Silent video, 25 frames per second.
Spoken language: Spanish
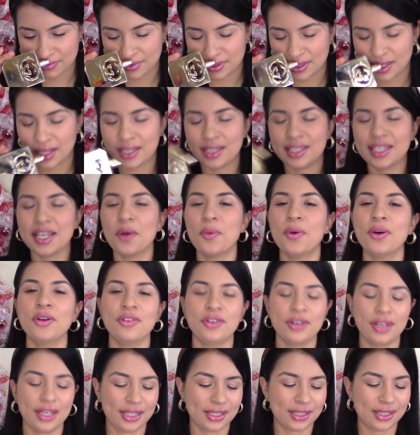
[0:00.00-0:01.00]
Ay, qué
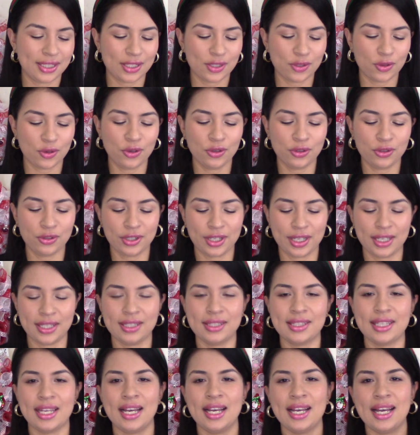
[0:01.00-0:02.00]
bueno que este es otro que
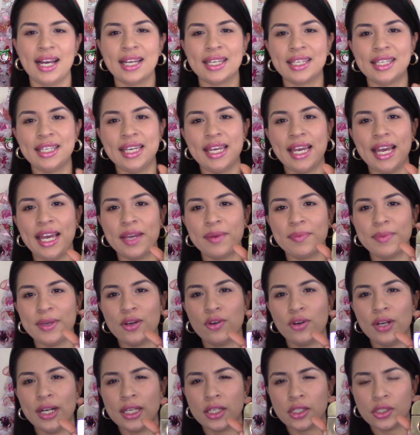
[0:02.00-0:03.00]
está aquí en mi
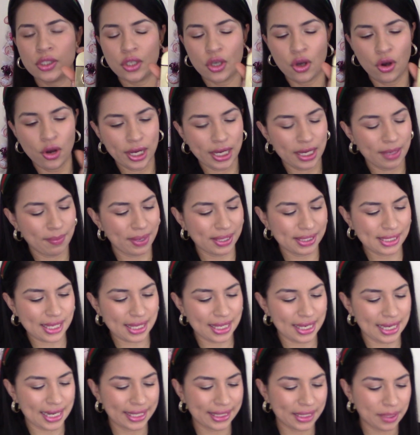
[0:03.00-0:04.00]
colección y más
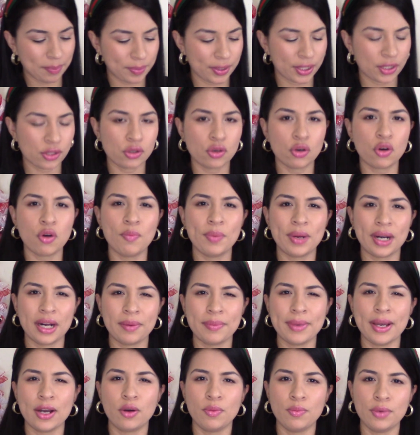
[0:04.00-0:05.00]
adelante pienso
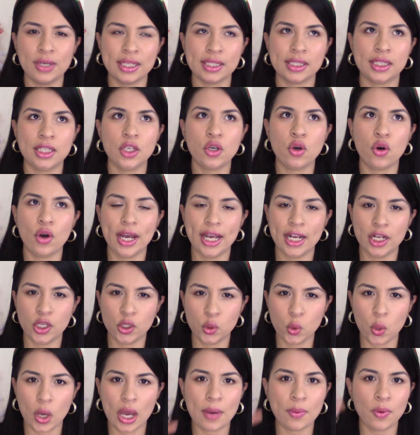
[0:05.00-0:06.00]
comprarme, como les digo, el
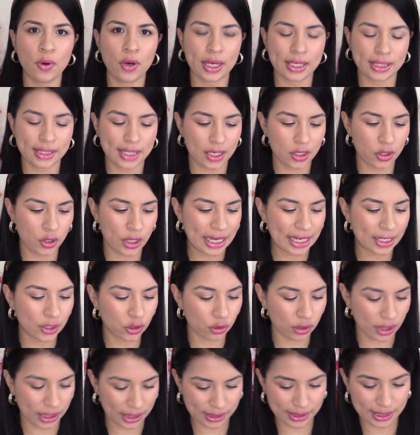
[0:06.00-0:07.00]
nuevo que salió en
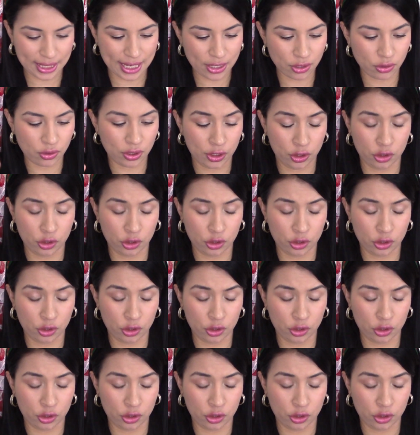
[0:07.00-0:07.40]
este año, el